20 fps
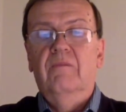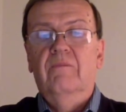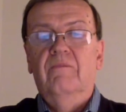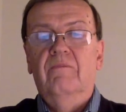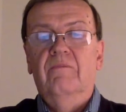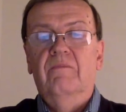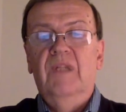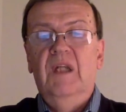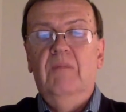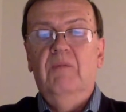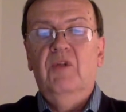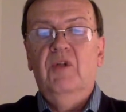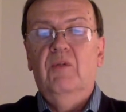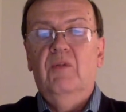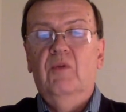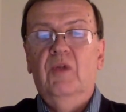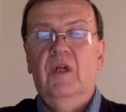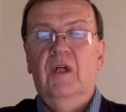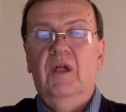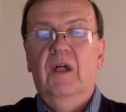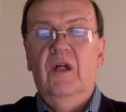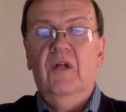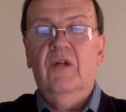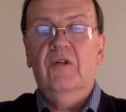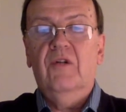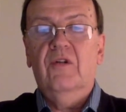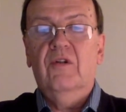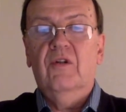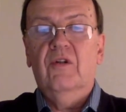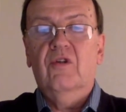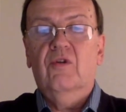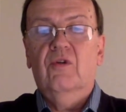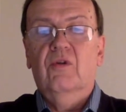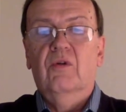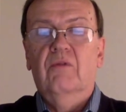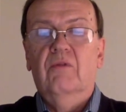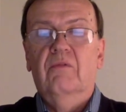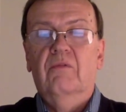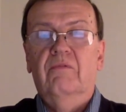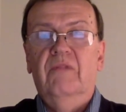Мне почему-то кажется,
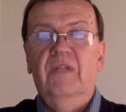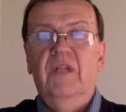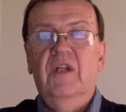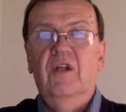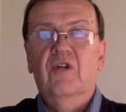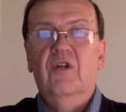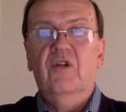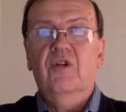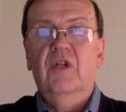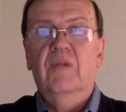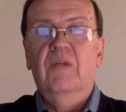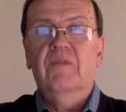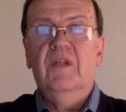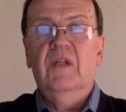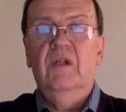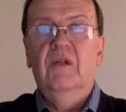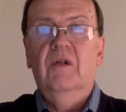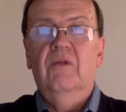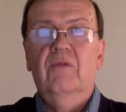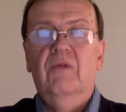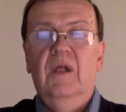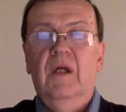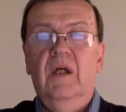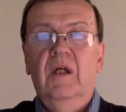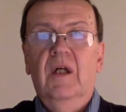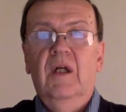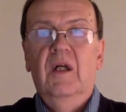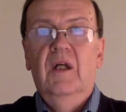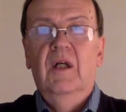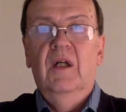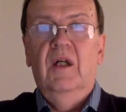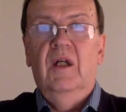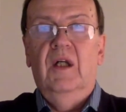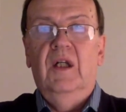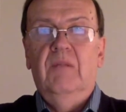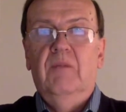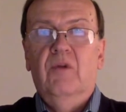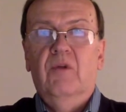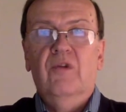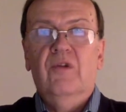что в нынешней обстановке
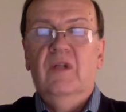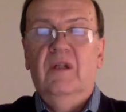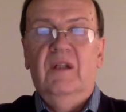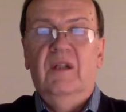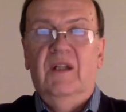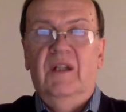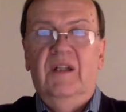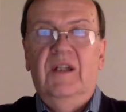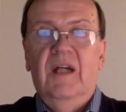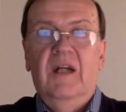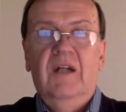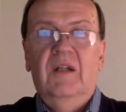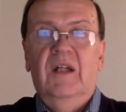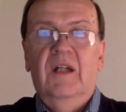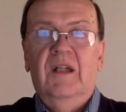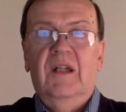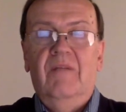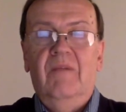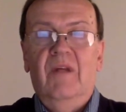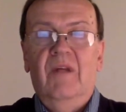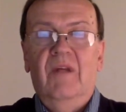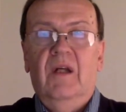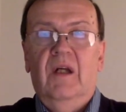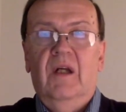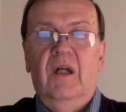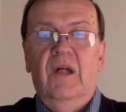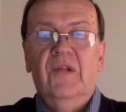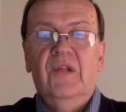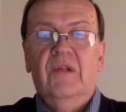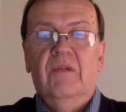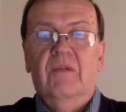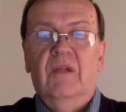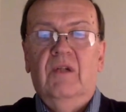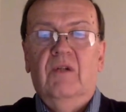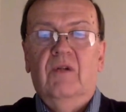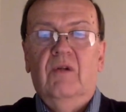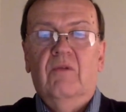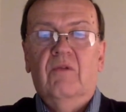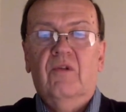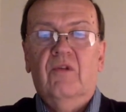это просто доклад американцам о
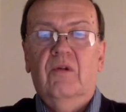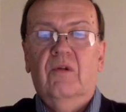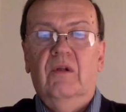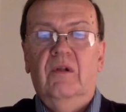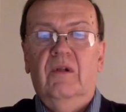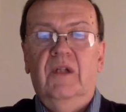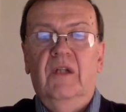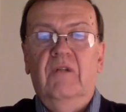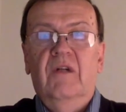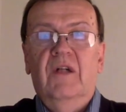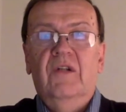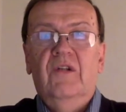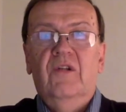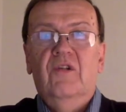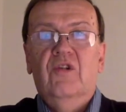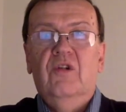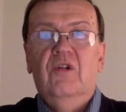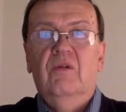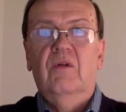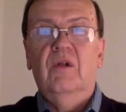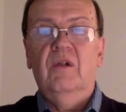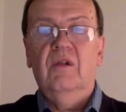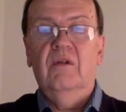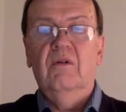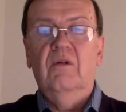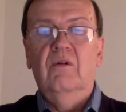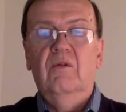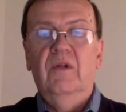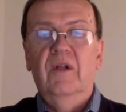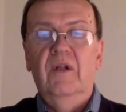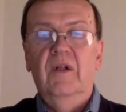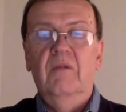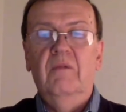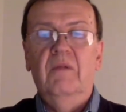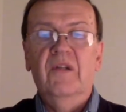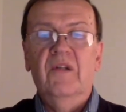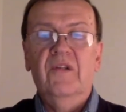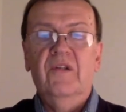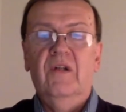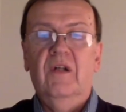том, что до 2024 года
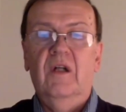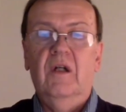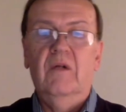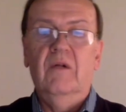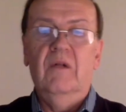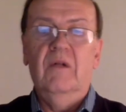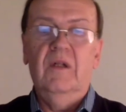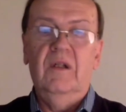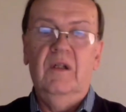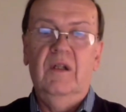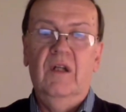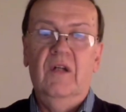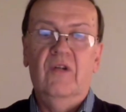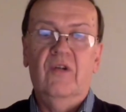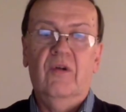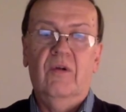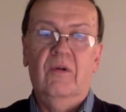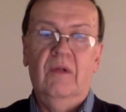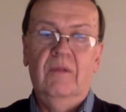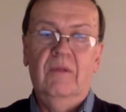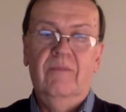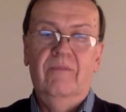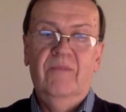демонстрировать нечего.